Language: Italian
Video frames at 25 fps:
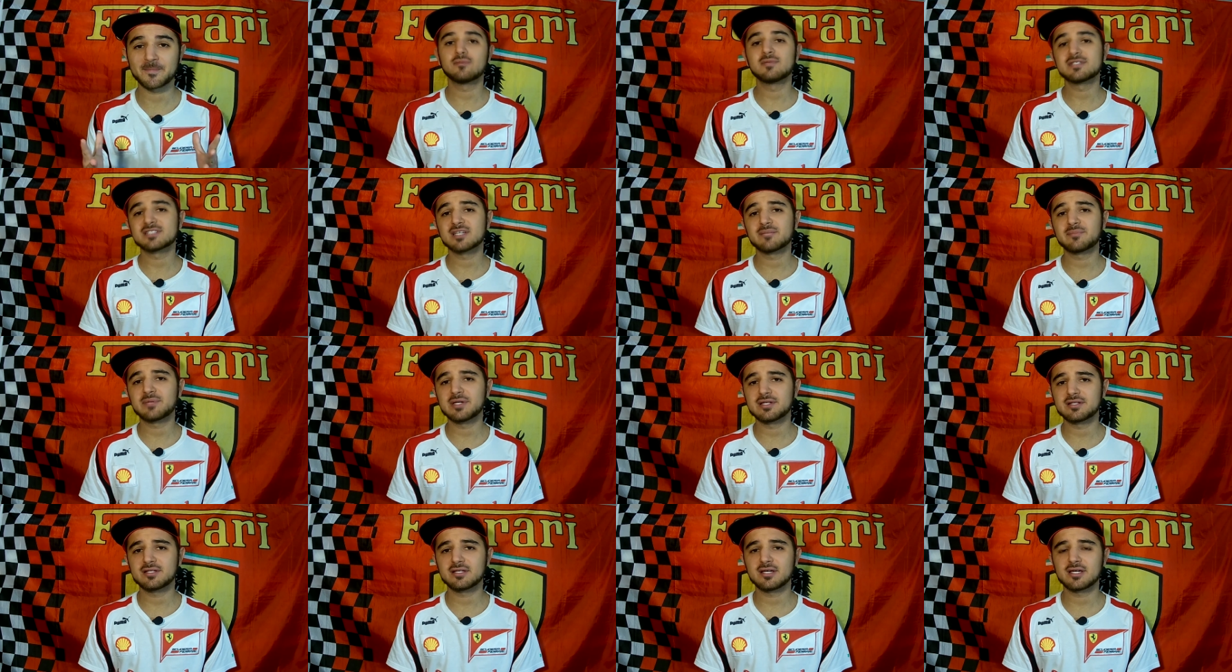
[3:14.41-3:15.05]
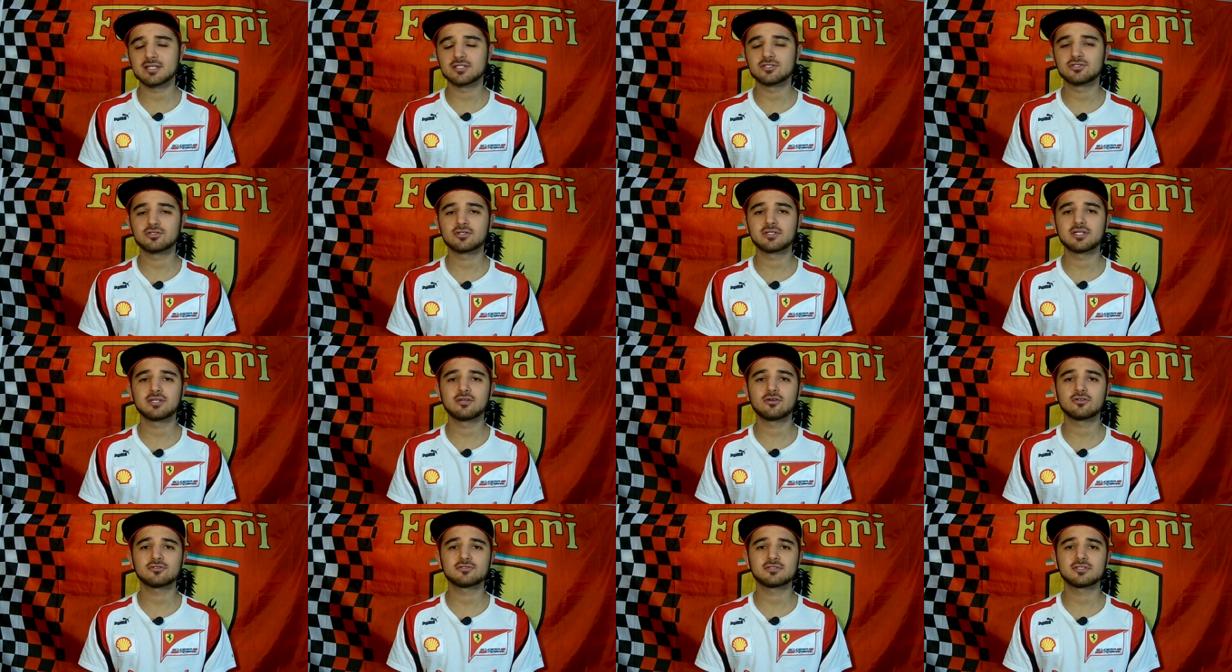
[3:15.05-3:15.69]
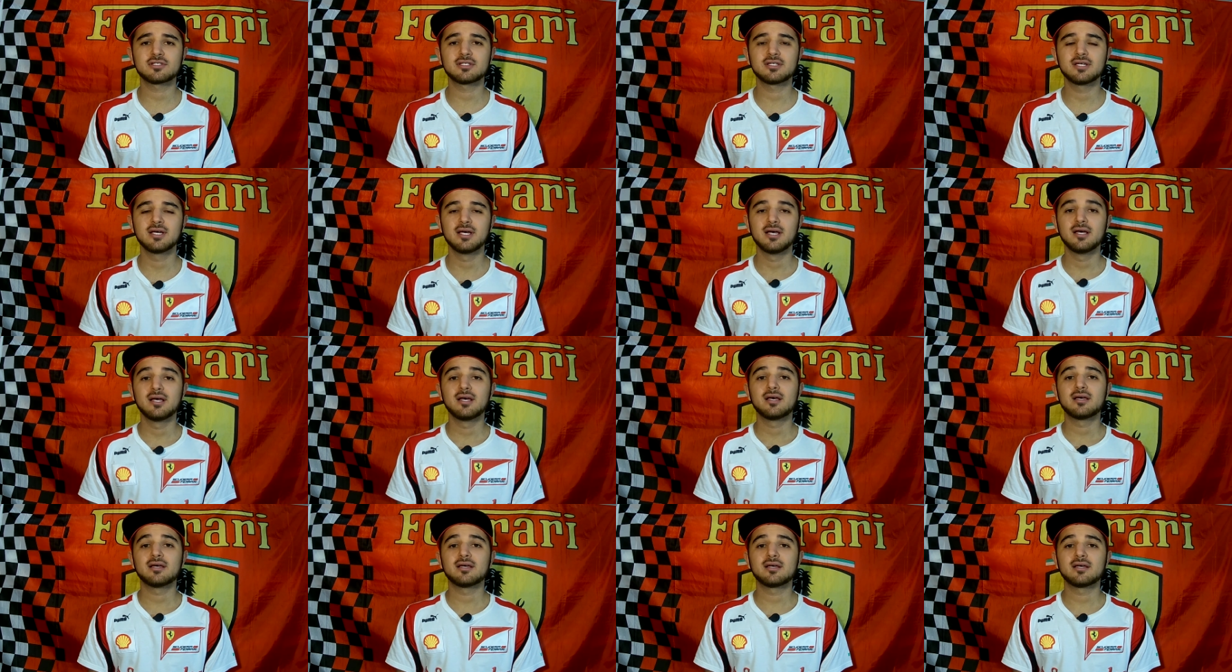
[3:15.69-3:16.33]
Come sapete ai giorni nostri
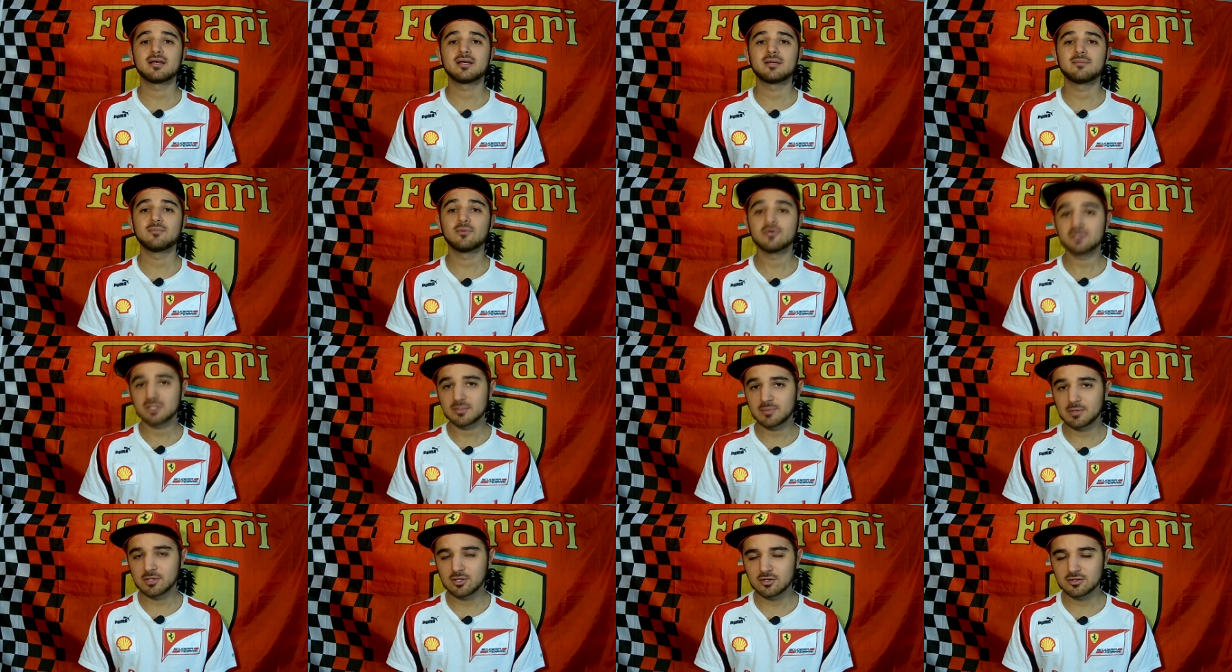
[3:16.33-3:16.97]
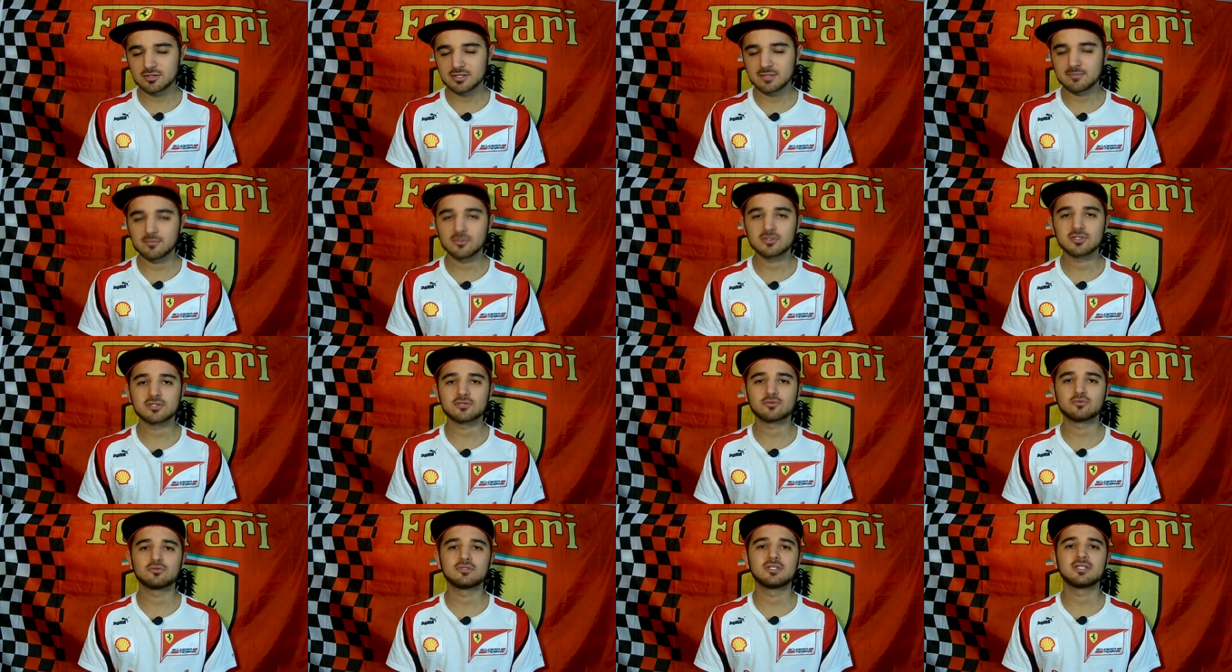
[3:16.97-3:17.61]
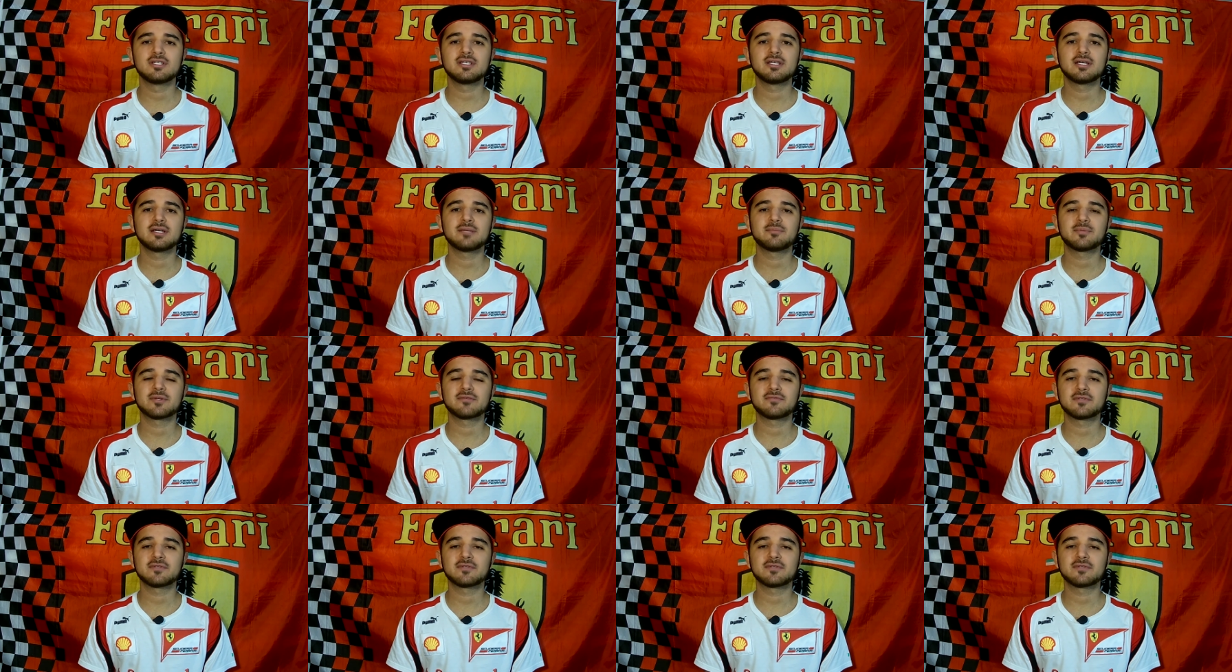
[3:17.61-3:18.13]
eh, molti piloti molte scuderie